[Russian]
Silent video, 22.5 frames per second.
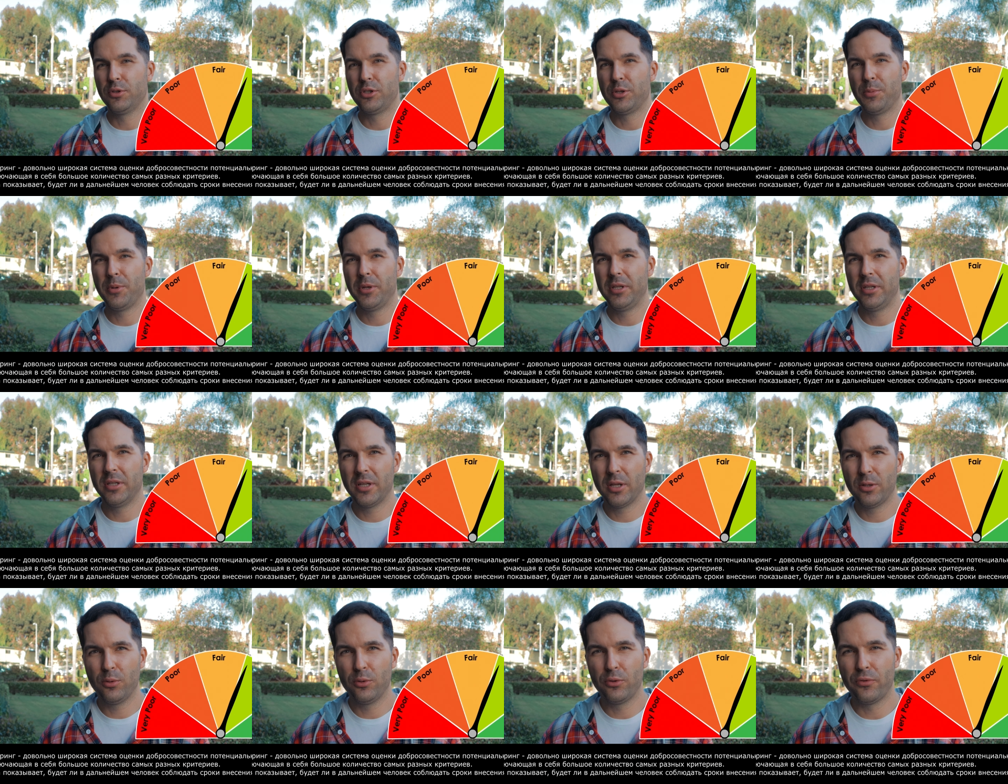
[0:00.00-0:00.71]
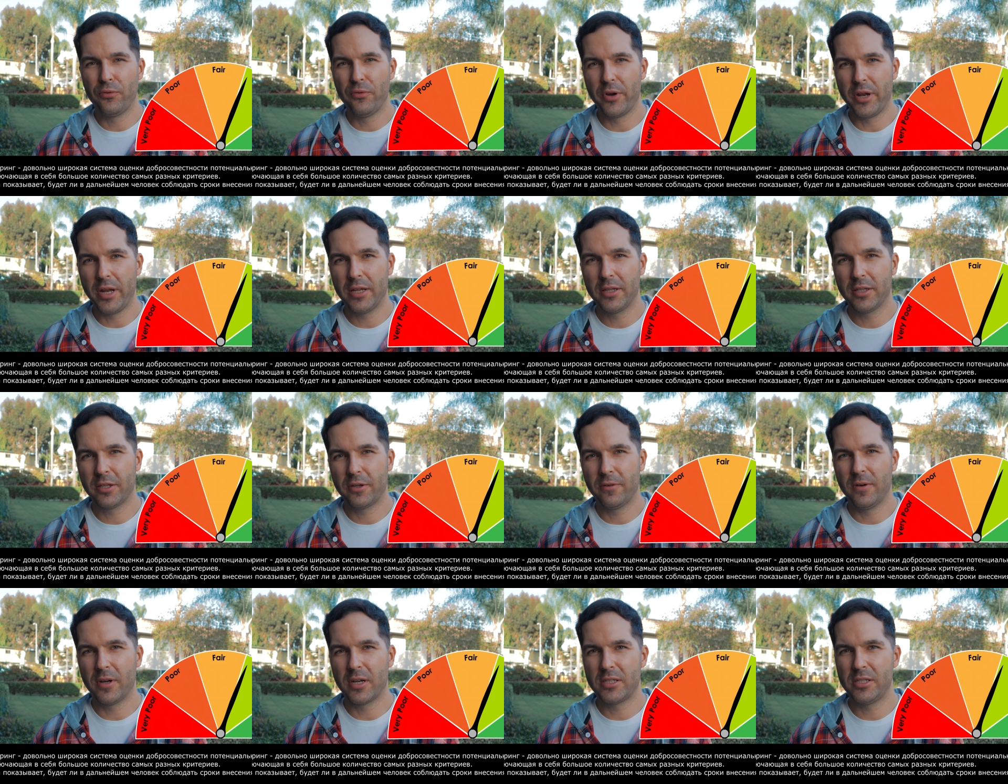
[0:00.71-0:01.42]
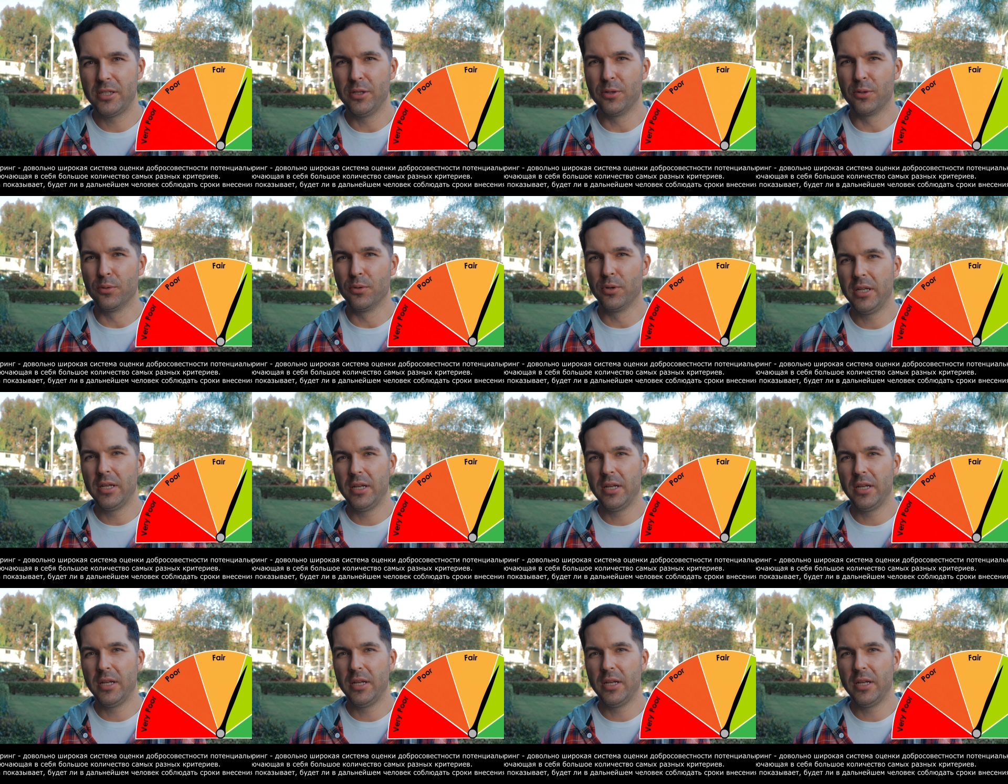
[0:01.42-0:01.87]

то тебе не дадут в рент квартиру.